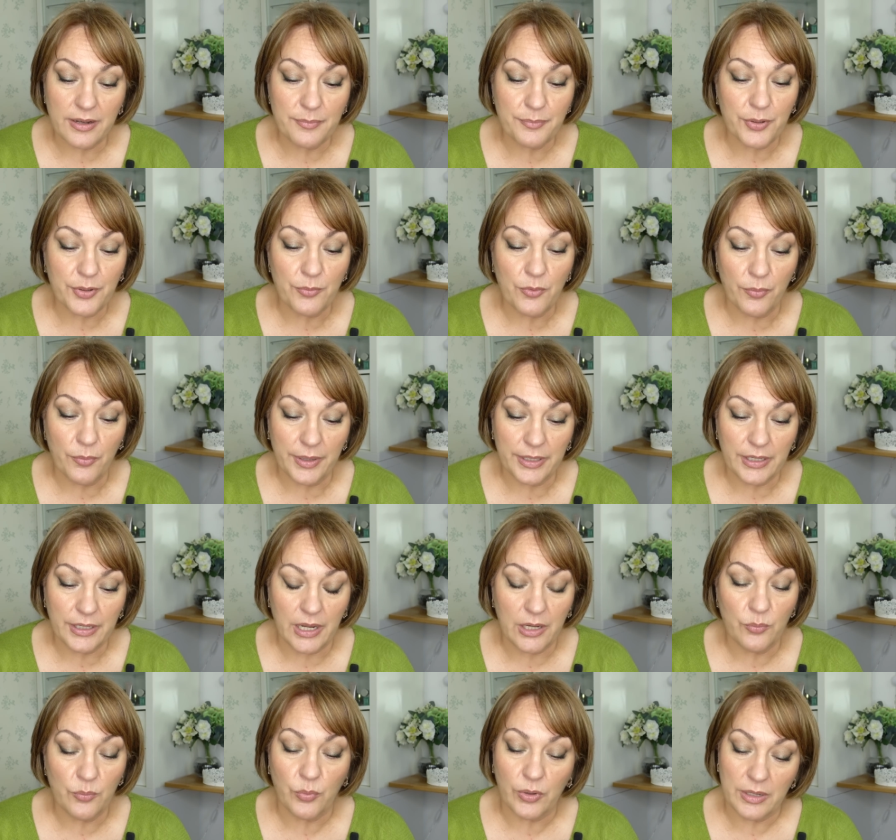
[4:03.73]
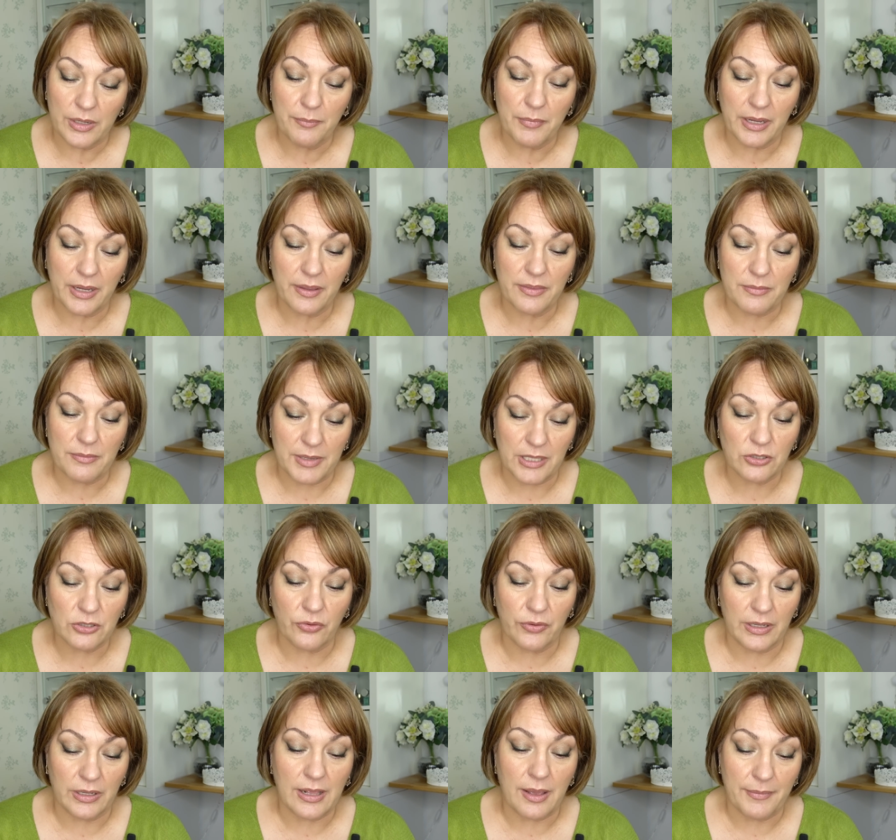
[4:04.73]
y promover el buen
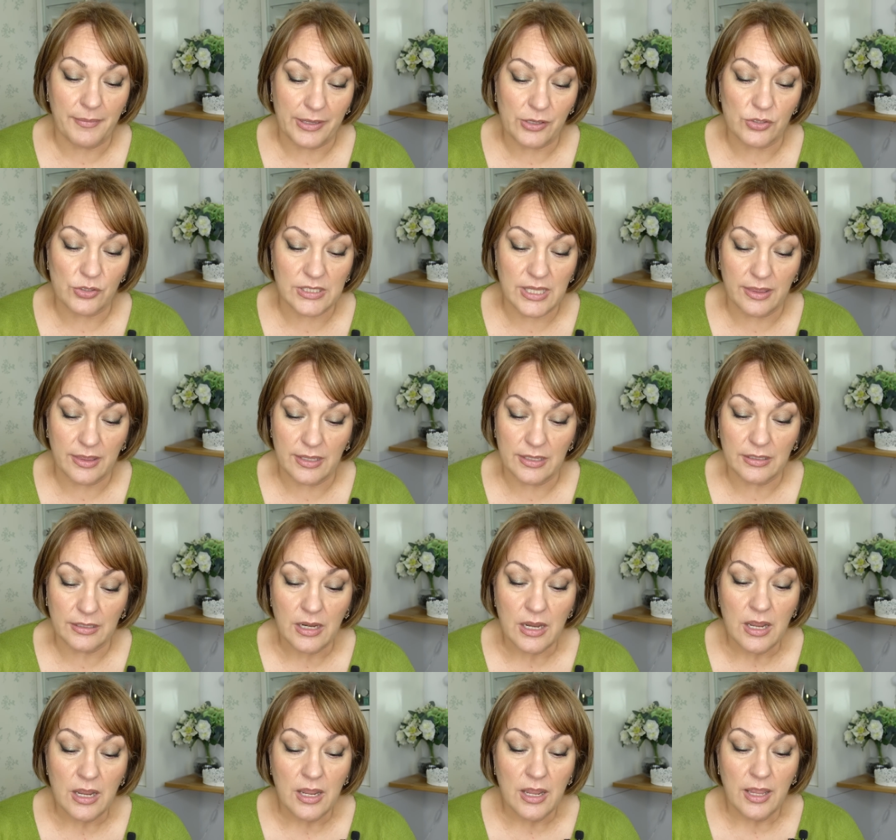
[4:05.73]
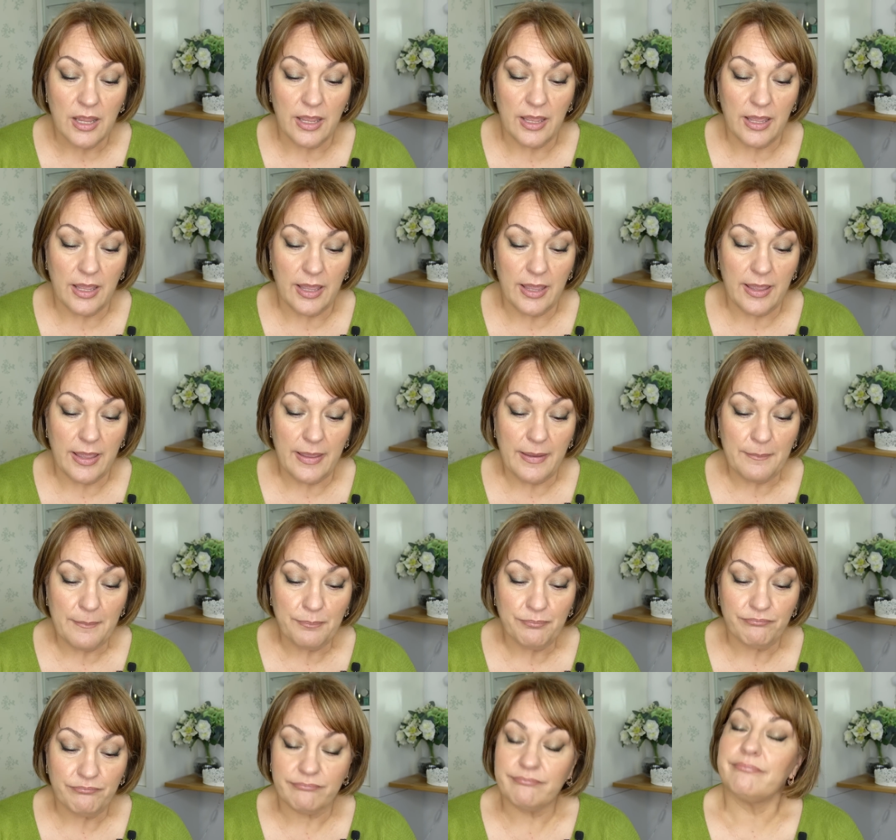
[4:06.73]
envejecimiento del cabello. Es decir,
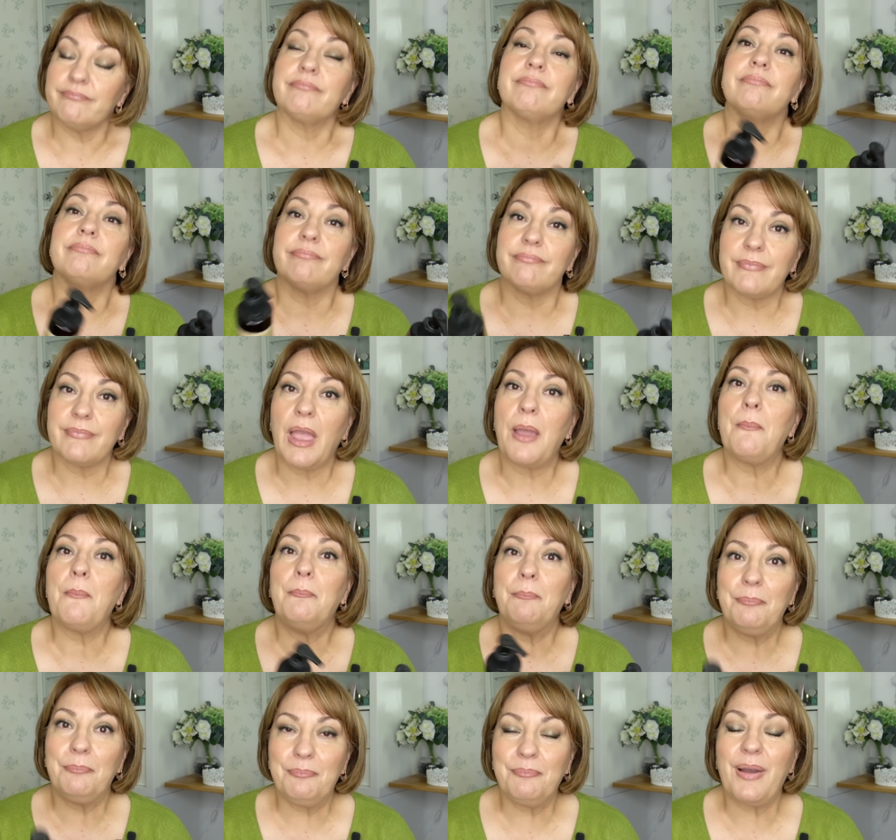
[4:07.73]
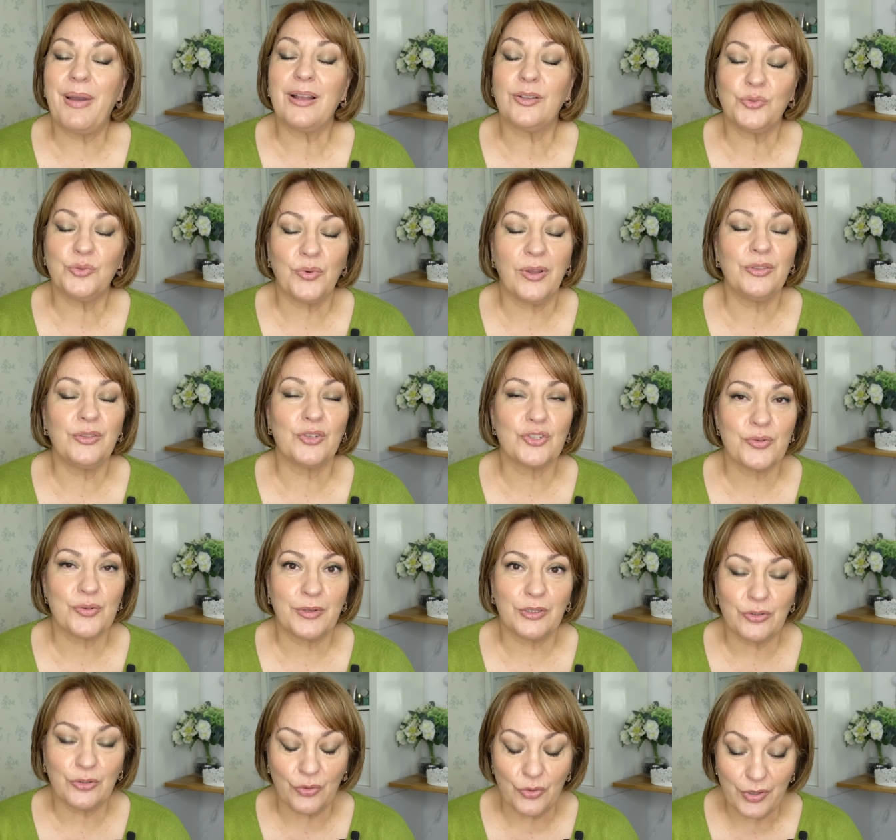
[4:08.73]
em, va actuando
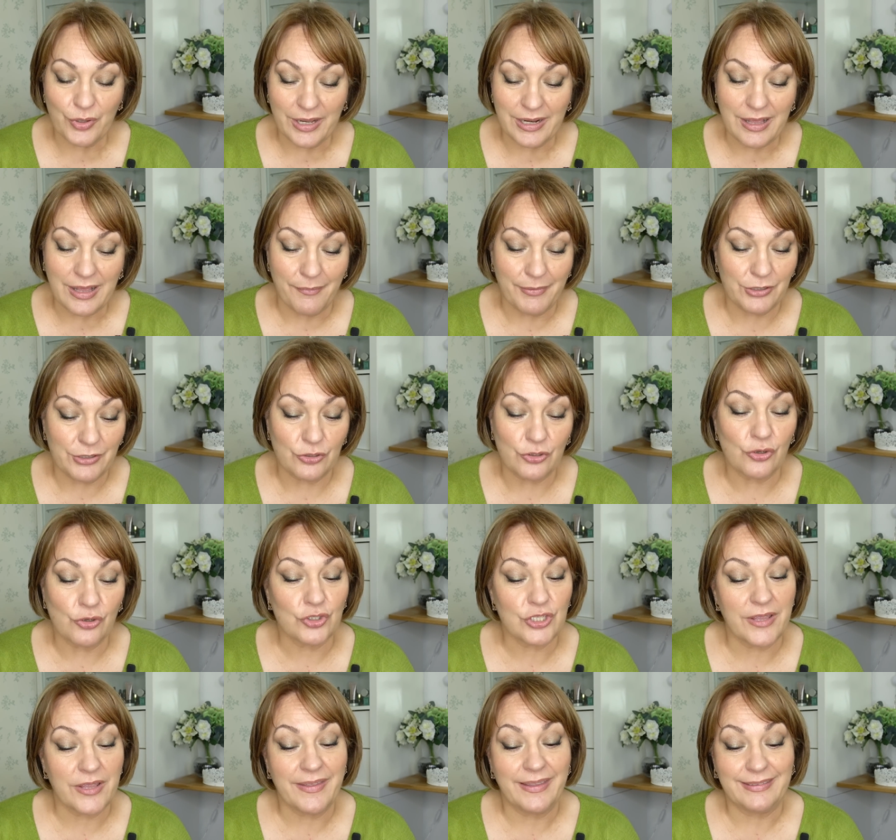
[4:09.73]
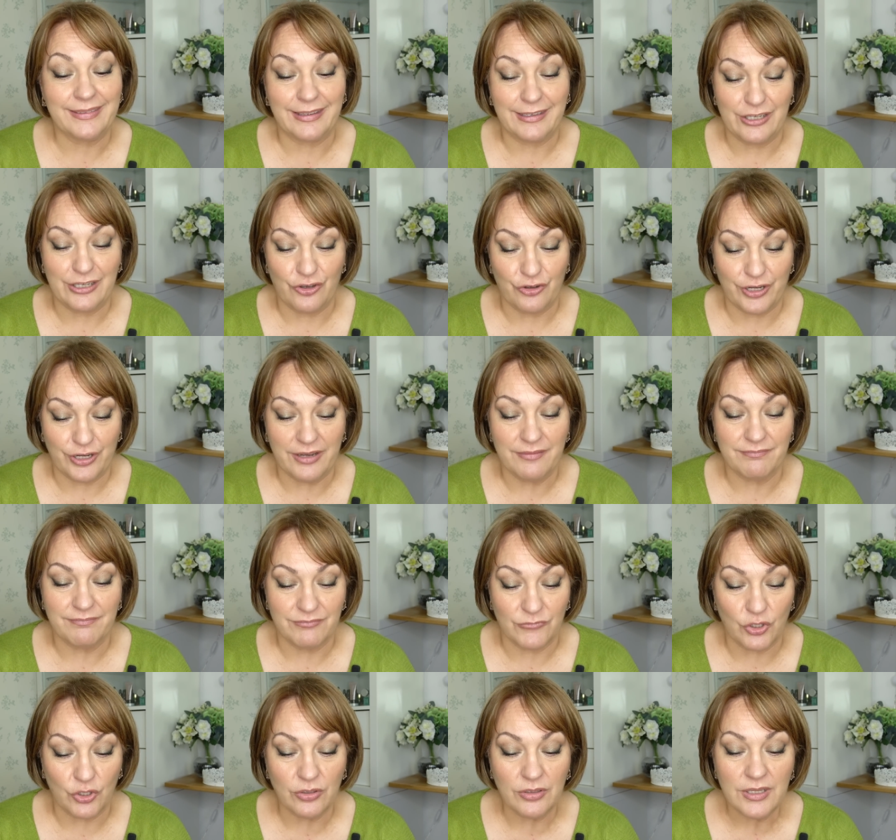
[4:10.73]
sobre todo que el cabello no se deteriore,
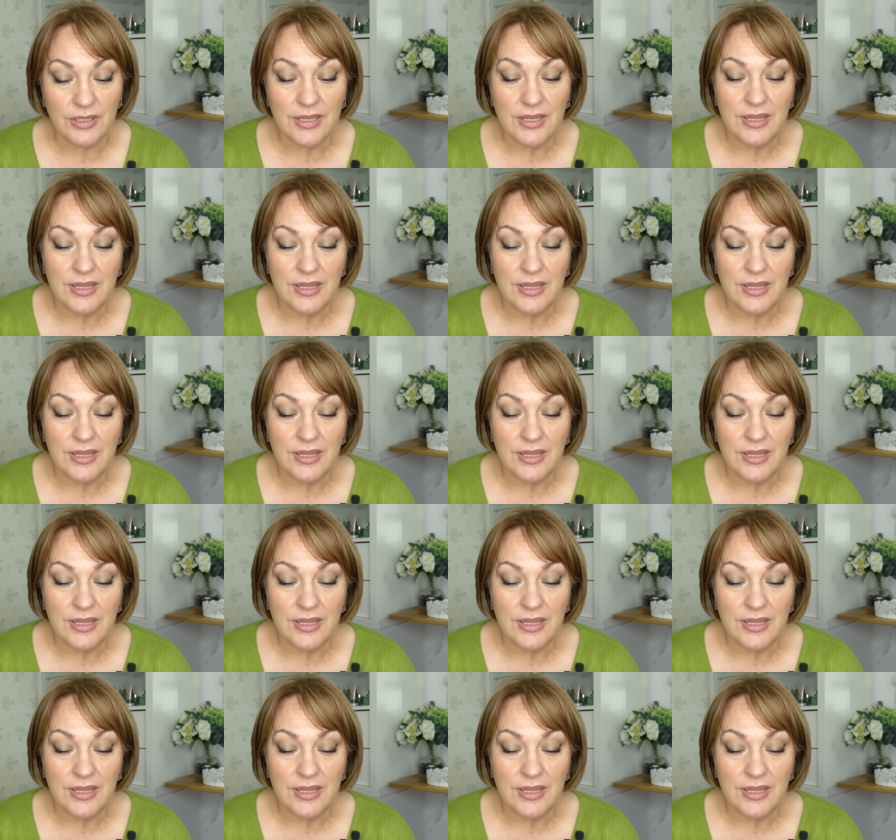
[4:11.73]
¿no?